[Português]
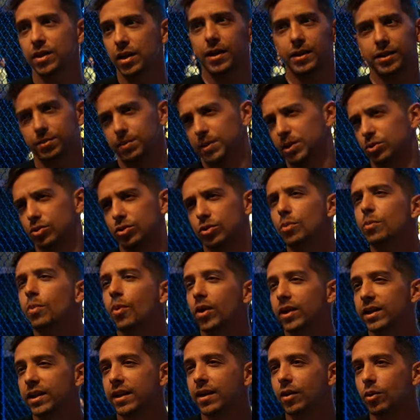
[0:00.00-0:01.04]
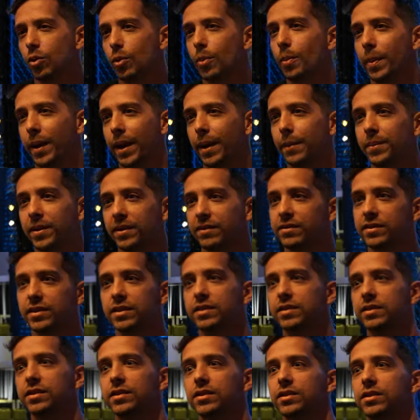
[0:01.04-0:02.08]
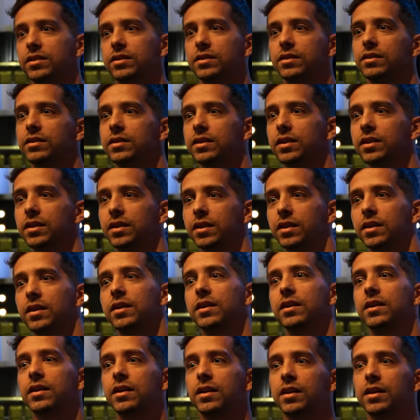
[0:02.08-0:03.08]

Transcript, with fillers: As pessoas não podem, né, comprar para vir assim de Consegue comprar,